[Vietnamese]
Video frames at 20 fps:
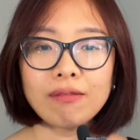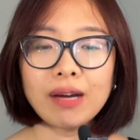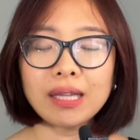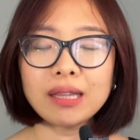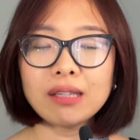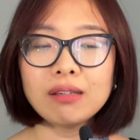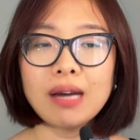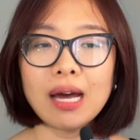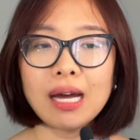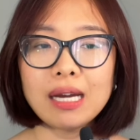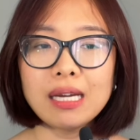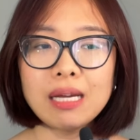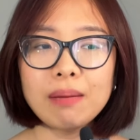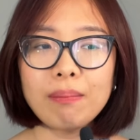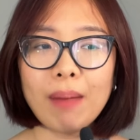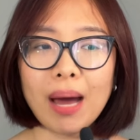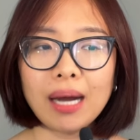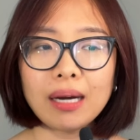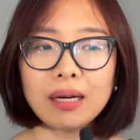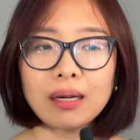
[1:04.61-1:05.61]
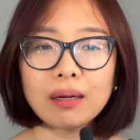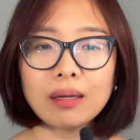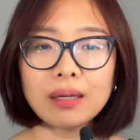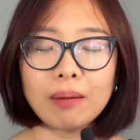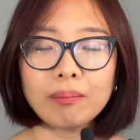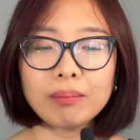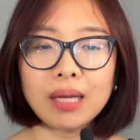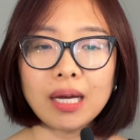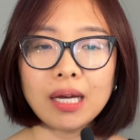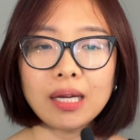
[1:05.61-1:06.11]
Và từ đấy thì bạn
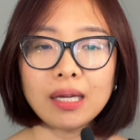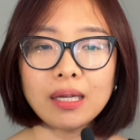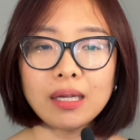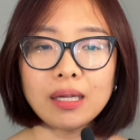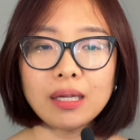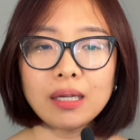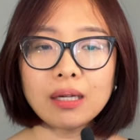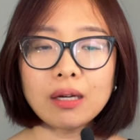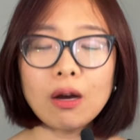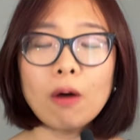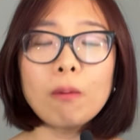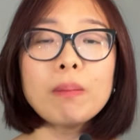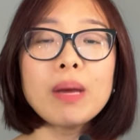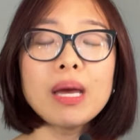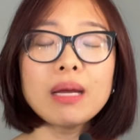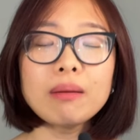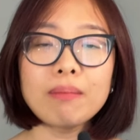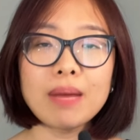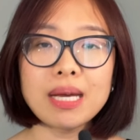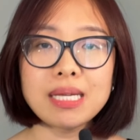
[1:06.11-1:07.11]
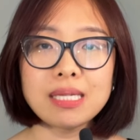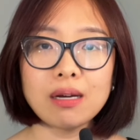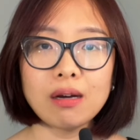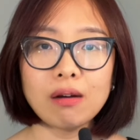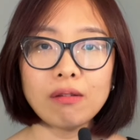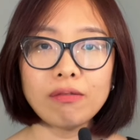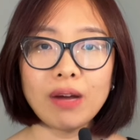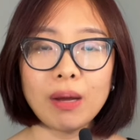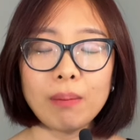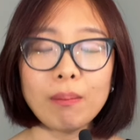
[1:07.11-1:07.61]
cảm thấy không biết bây
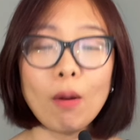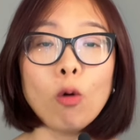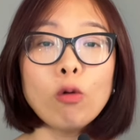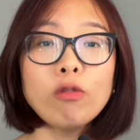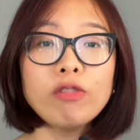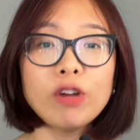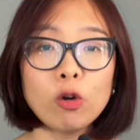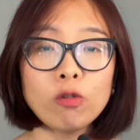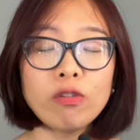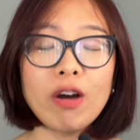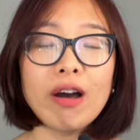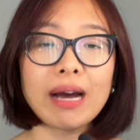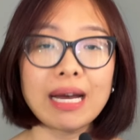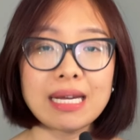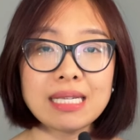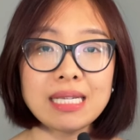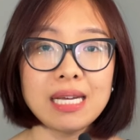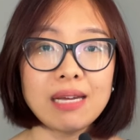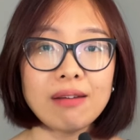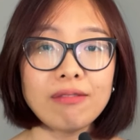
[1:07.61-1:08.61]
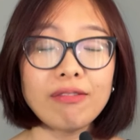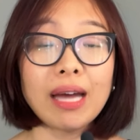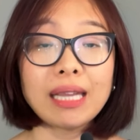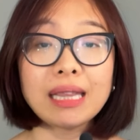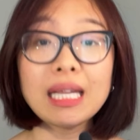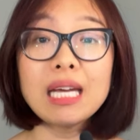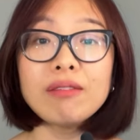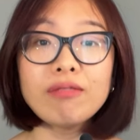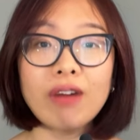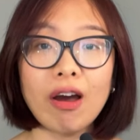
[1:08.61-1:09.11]
giờ phải bấu víu vào cái gì,
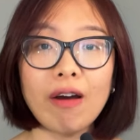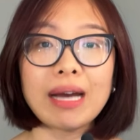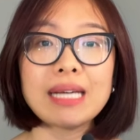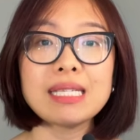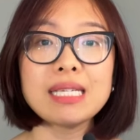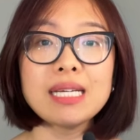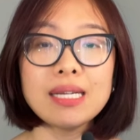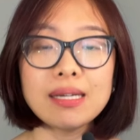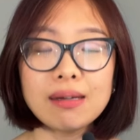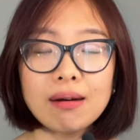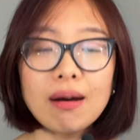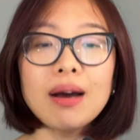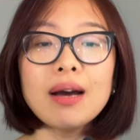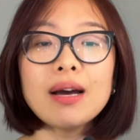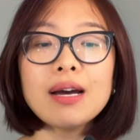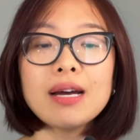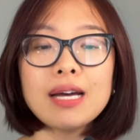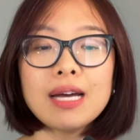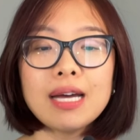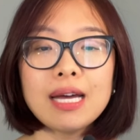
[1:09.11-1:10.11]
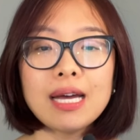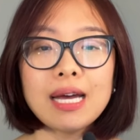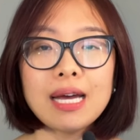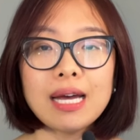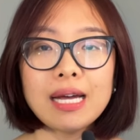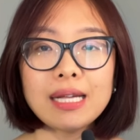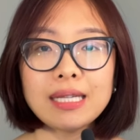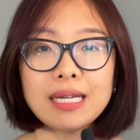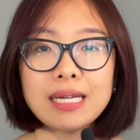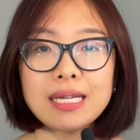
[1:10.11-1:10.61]
phải tin vào cái gì nữa.
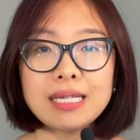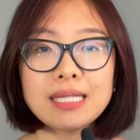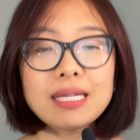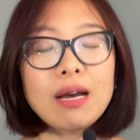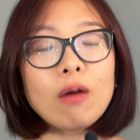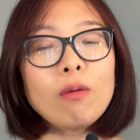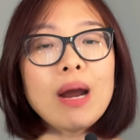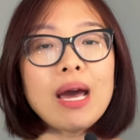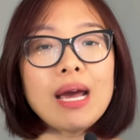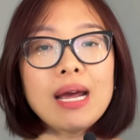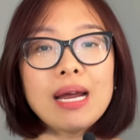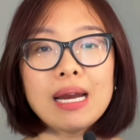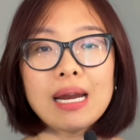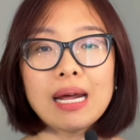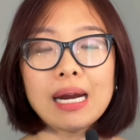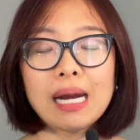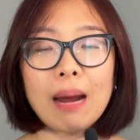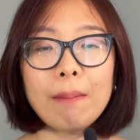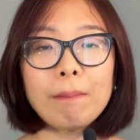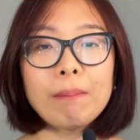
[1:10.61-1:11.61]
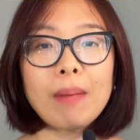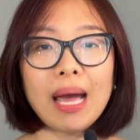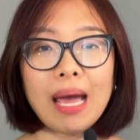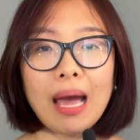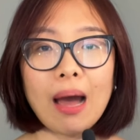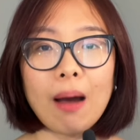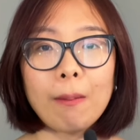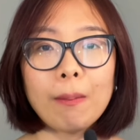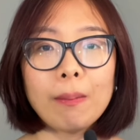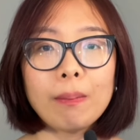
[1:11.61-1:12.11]
Thì sau đây là 5
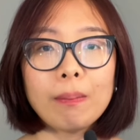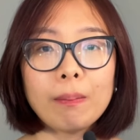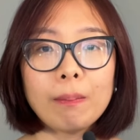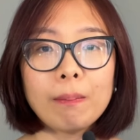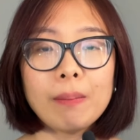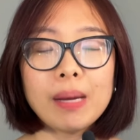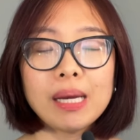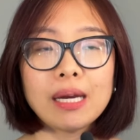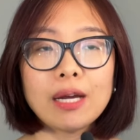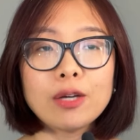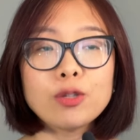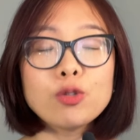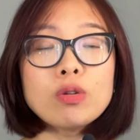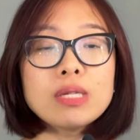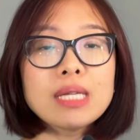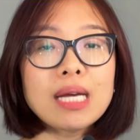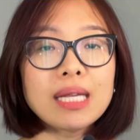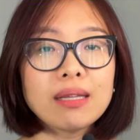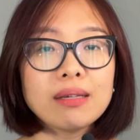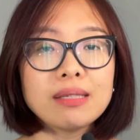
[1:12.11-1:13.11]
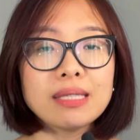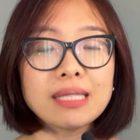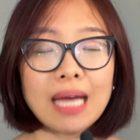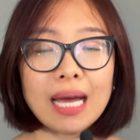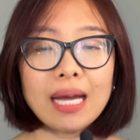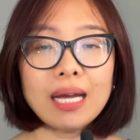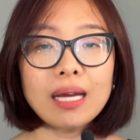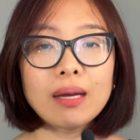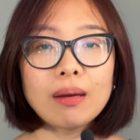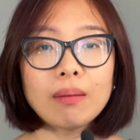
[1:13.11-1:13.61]
bài học mình đã rút ra từ
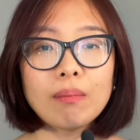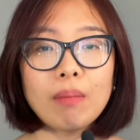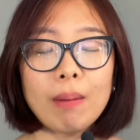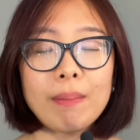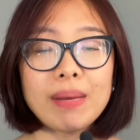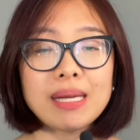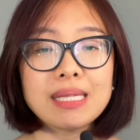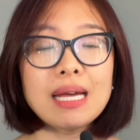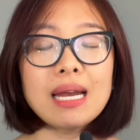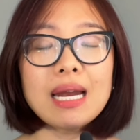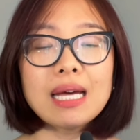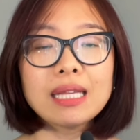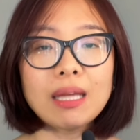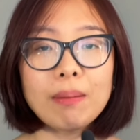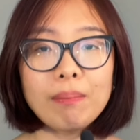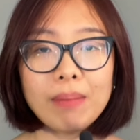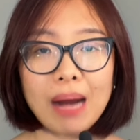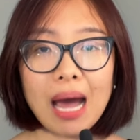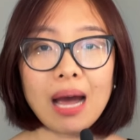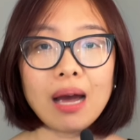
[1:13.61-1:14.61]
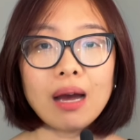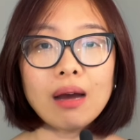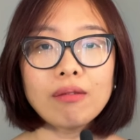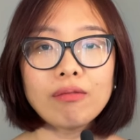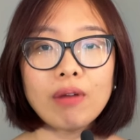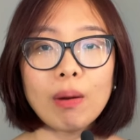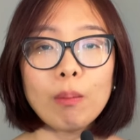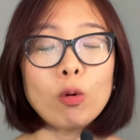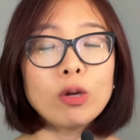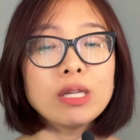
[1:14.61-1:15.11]
sách mà mình rất là tâm đắc
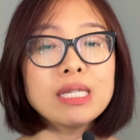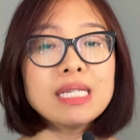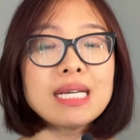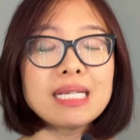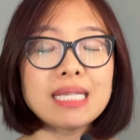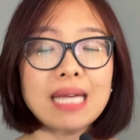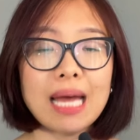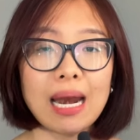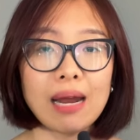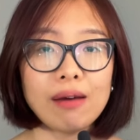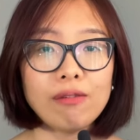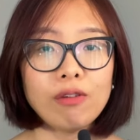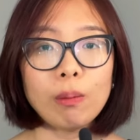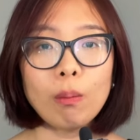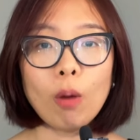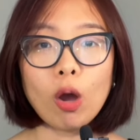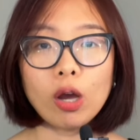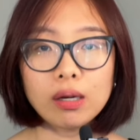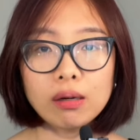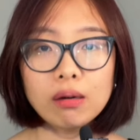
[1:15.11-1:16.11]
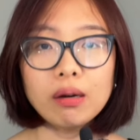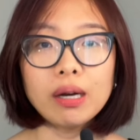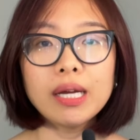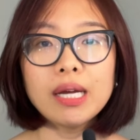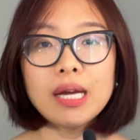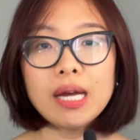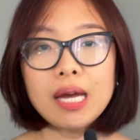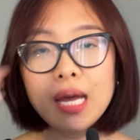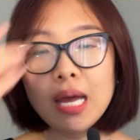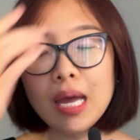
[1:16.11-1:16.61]
và muốn chia sẻ lại với mọi người.
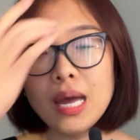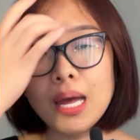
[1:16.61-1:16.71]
